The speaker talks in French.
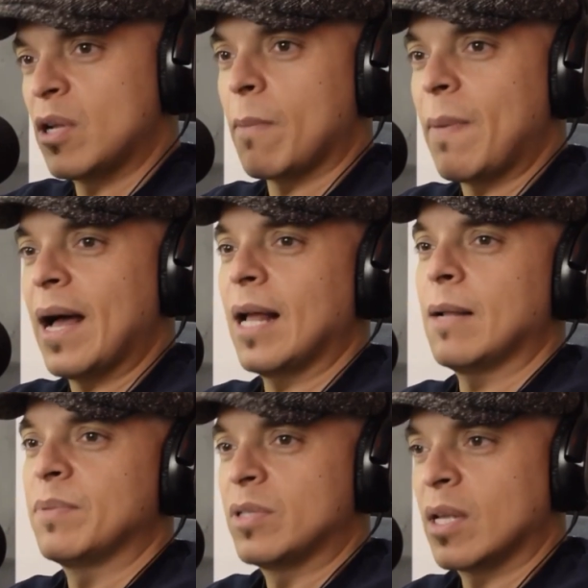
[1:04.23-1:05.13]
puis tu leur
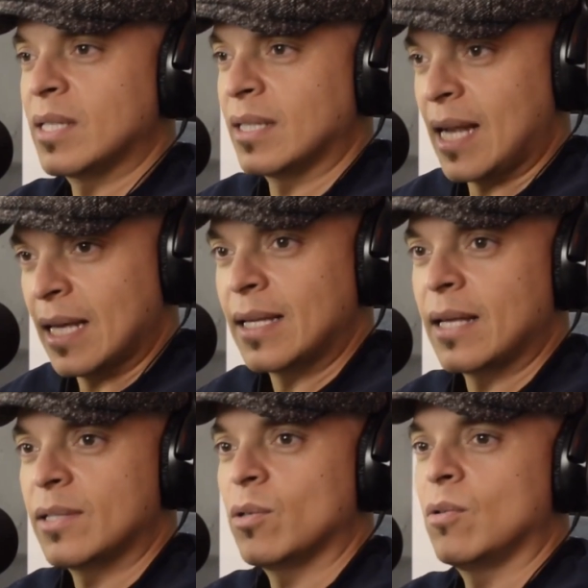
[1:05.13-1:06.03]
parles, puis tu leur dis que t'es la
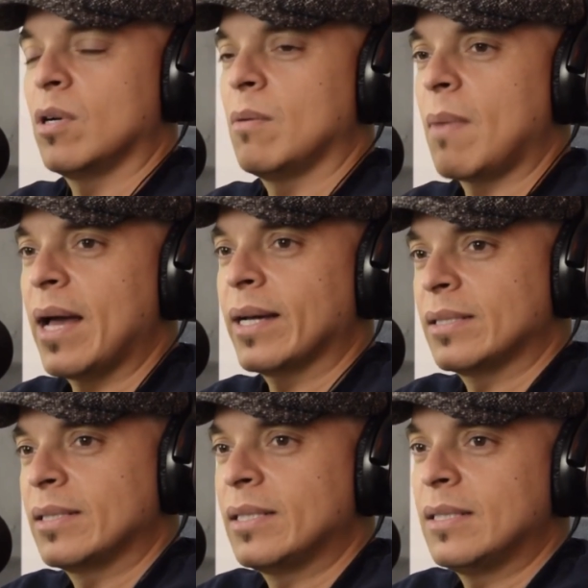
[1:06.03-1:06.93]
station euh, mère
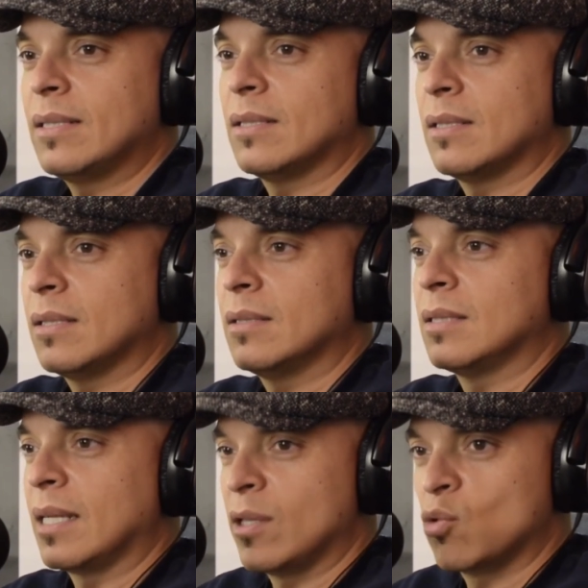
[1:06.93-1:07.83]
ici euh,
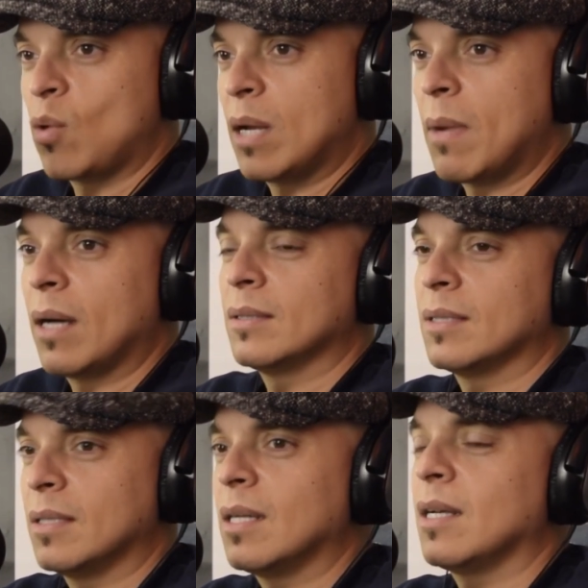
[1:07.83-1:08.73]
dans les eaux
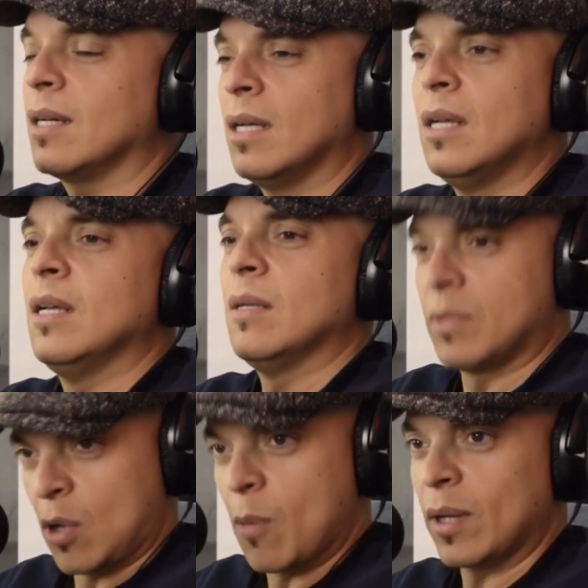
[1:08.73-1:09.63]
allemandes. Là,
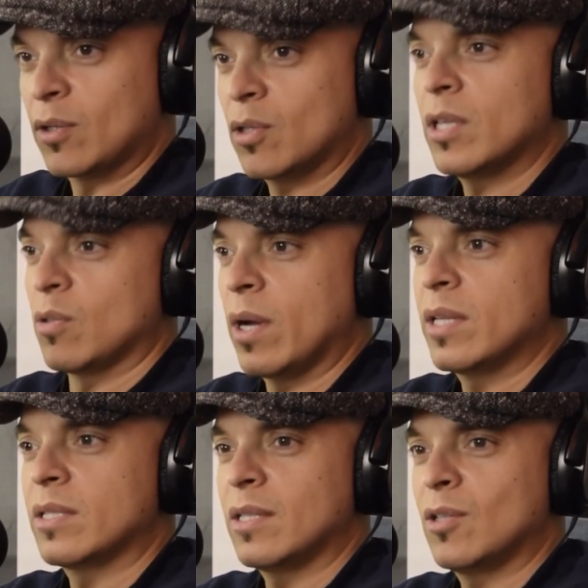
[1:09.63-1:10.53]
Tu comprends tout ça, il dit
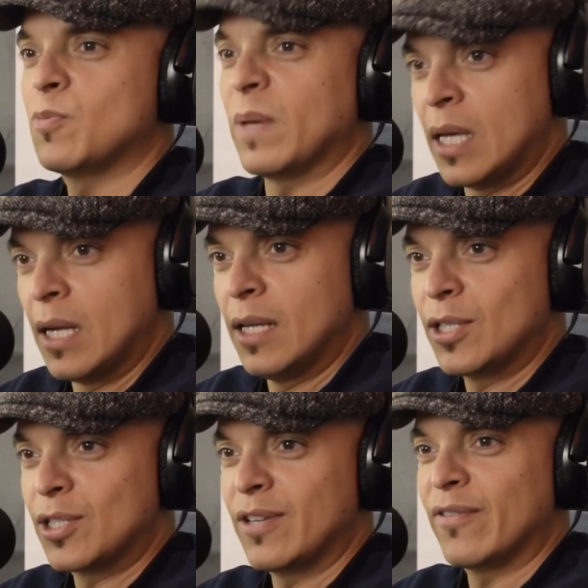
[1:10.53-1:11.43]
ouais, speak
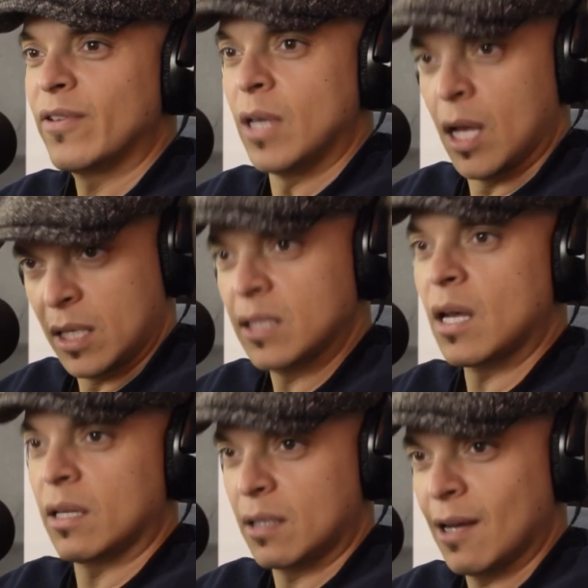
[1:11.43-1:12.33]
English, les fait yeah, yeah,
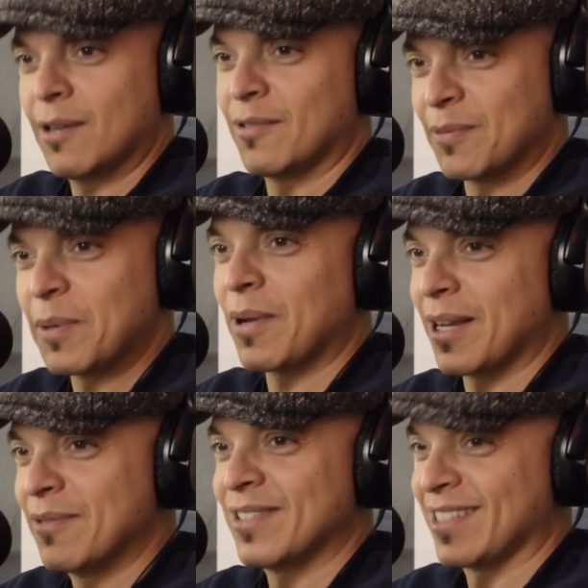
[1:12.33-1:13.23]
da, da, pas de
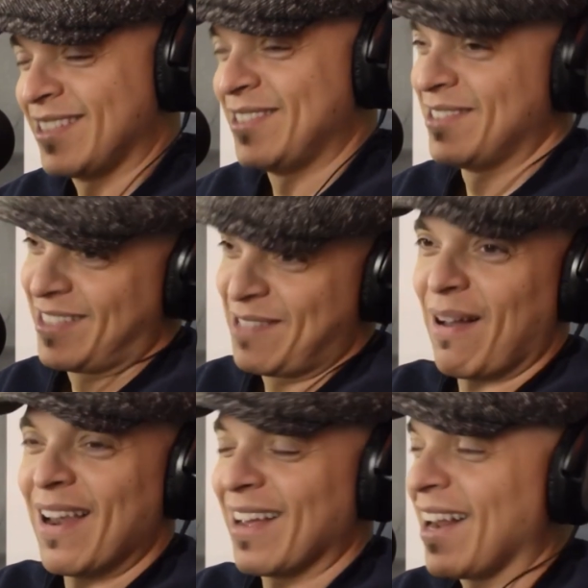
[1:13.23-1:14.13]
problème. il dit qu'il
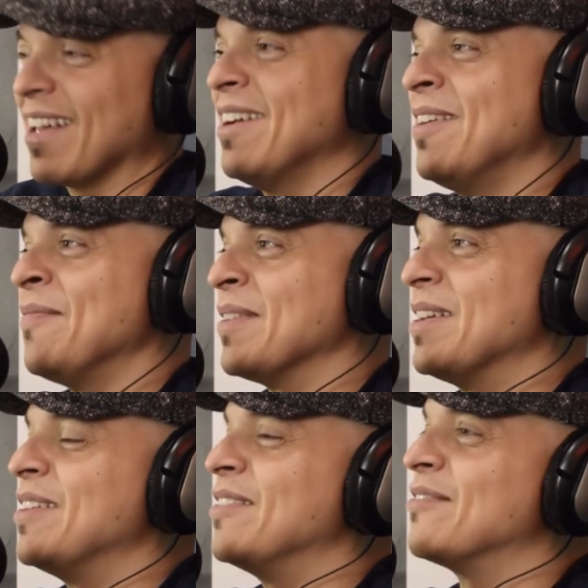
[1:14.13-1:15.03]
parle anglais.
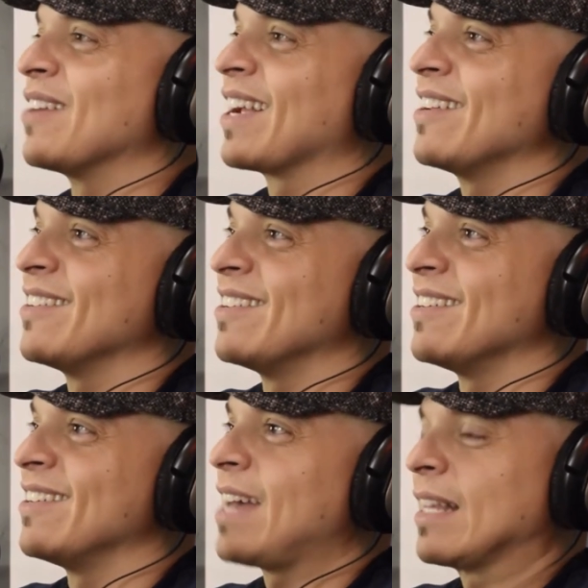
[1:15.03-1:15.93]
Fait que
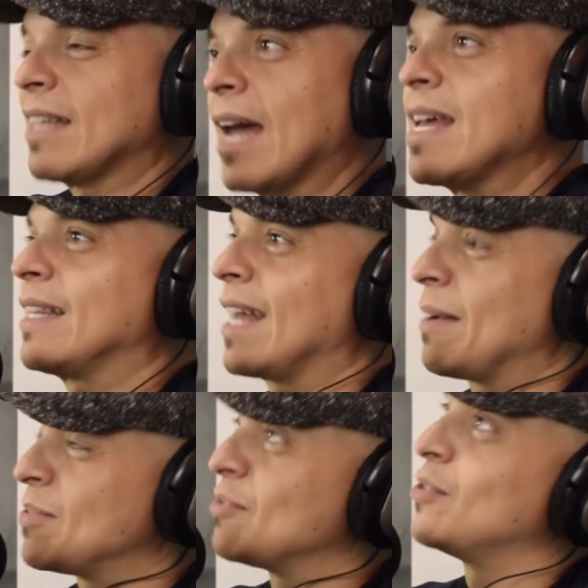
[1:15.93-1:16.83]
là, il attend, il
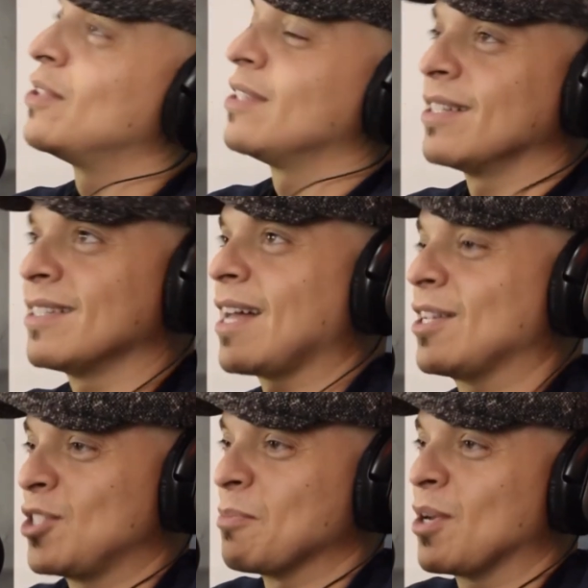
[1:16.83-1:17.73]
attend. Puis tu vois, là, c'est en
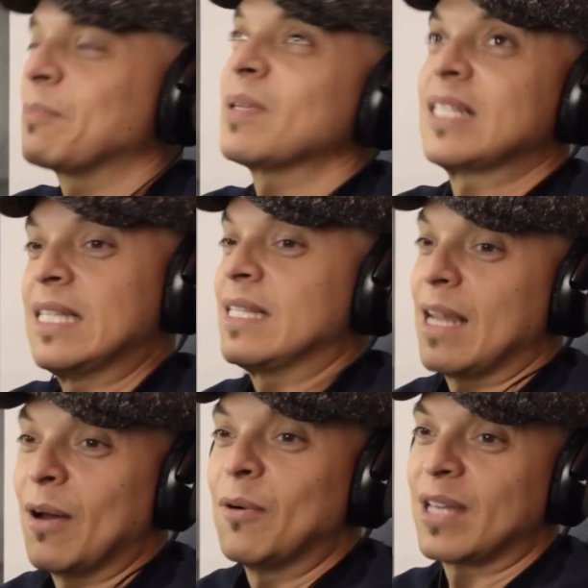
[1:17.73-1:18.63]
jump cut parce que
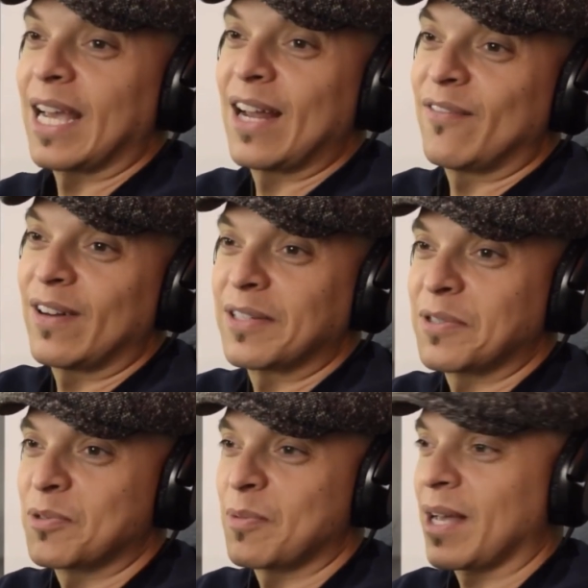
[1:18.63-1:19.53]
c'est long, il n'y a rien à faire dans
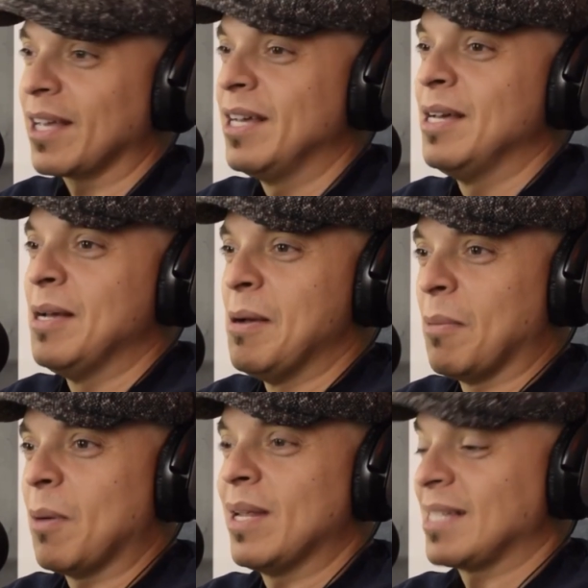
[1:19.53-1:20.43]
un sous-marin.
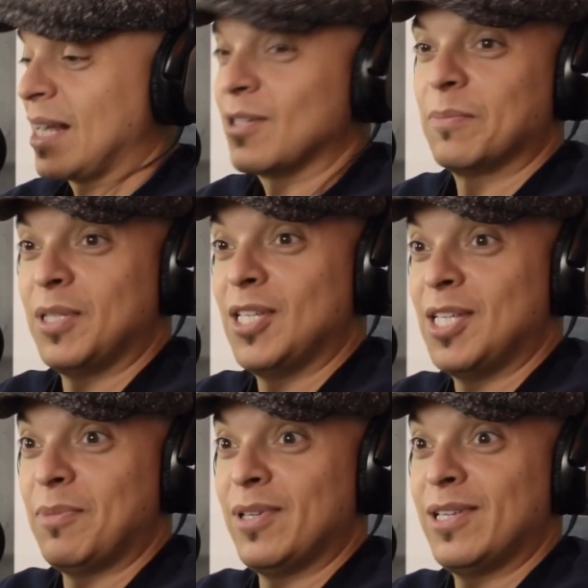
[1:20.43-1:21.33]
Puis là, ça sonne
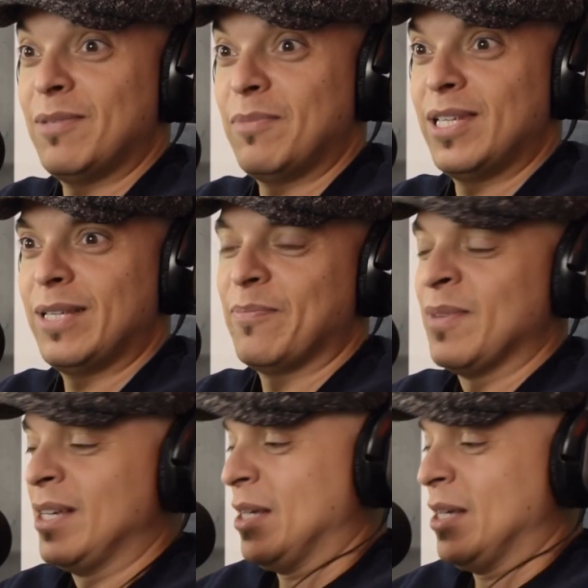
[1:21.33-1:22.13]
bip, bip, bip.